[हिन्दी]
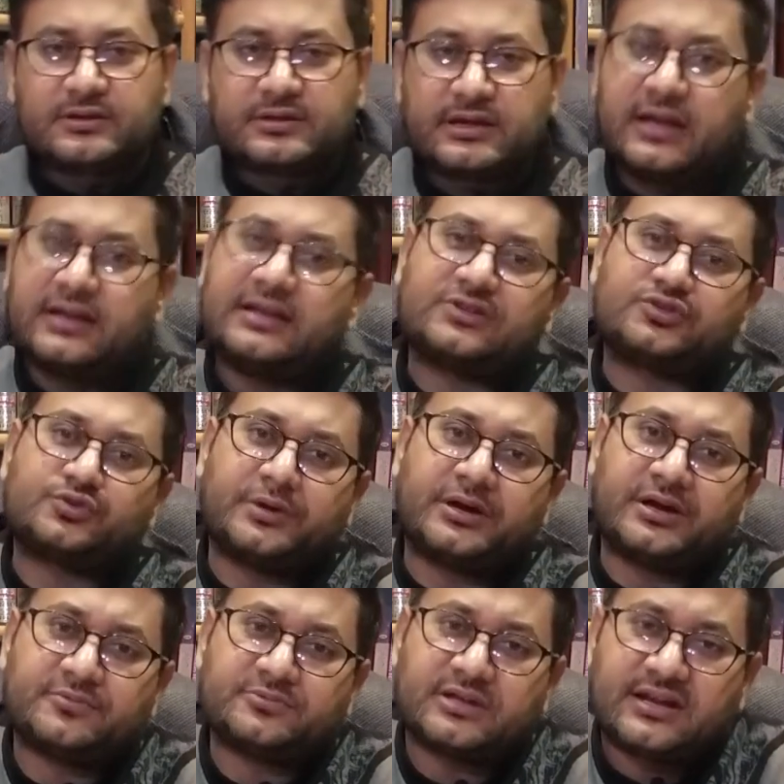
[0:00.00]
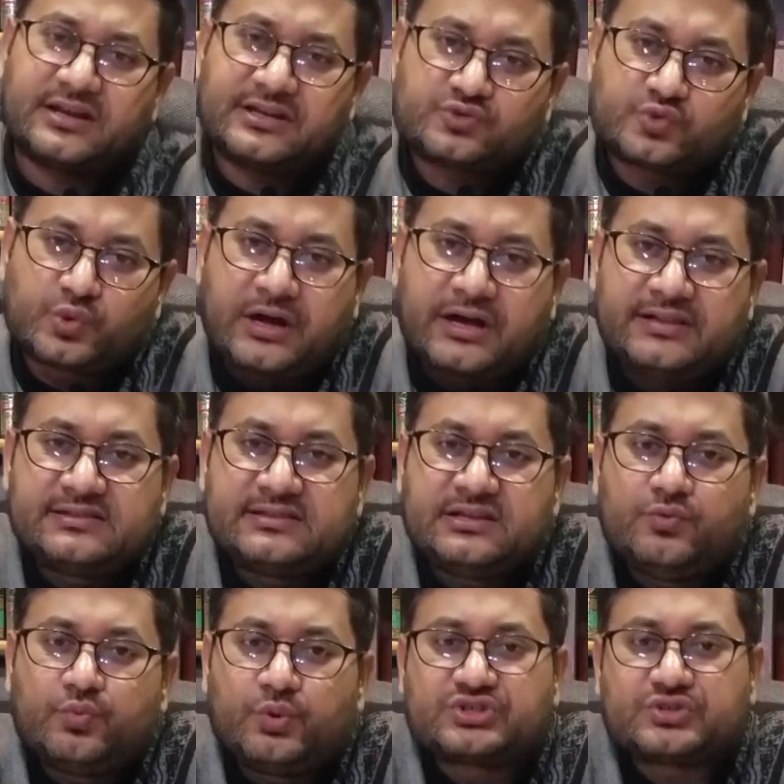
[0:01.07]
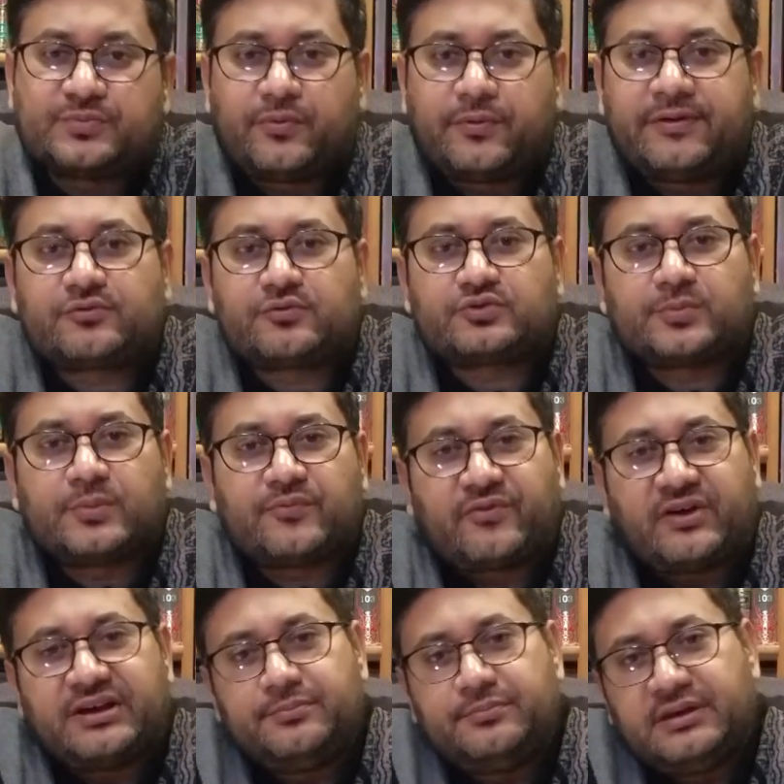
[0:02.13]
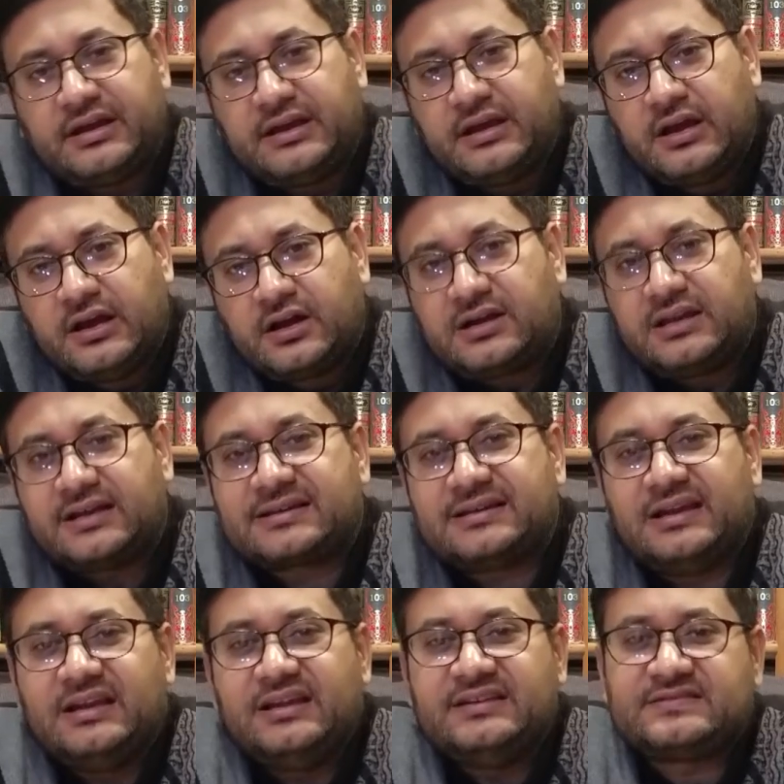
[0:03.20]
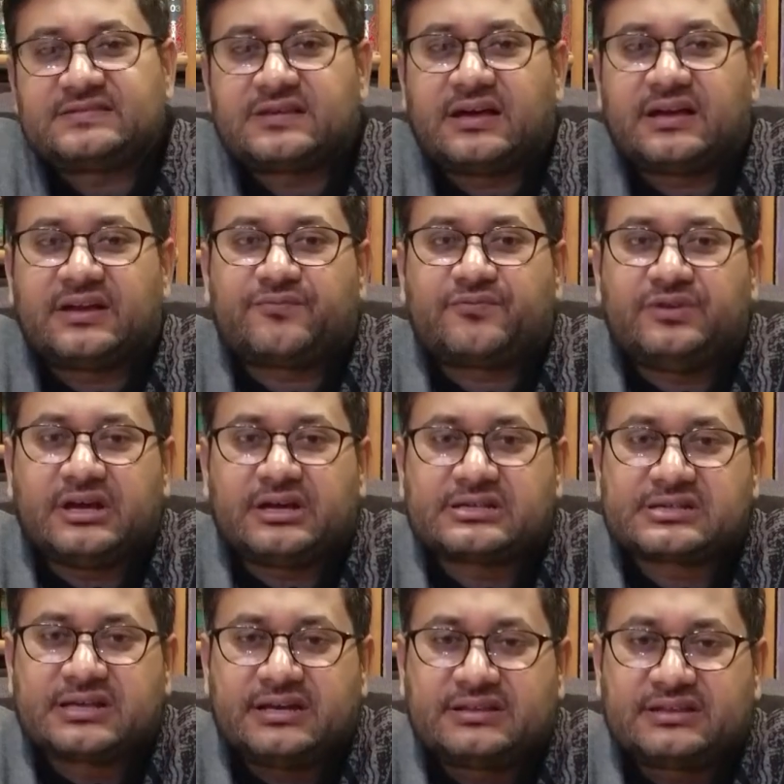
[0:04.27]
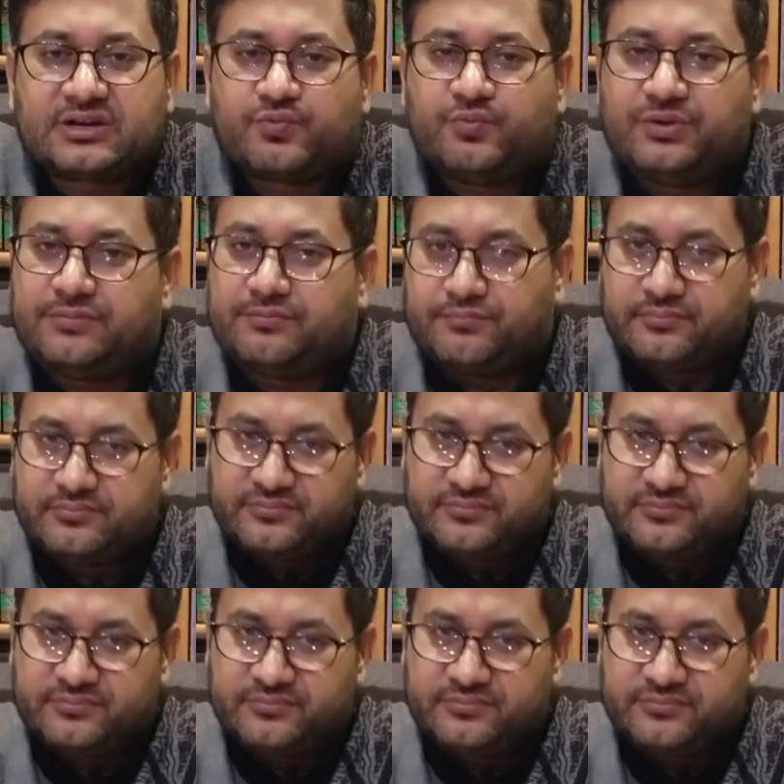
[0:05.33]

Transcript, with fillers: कि अल्लाह सुबहाना तौला ने सुर अलतीन वस्म वन टू उसम फाइव में खलक नल इंसान फ़ी अहसान तकवीम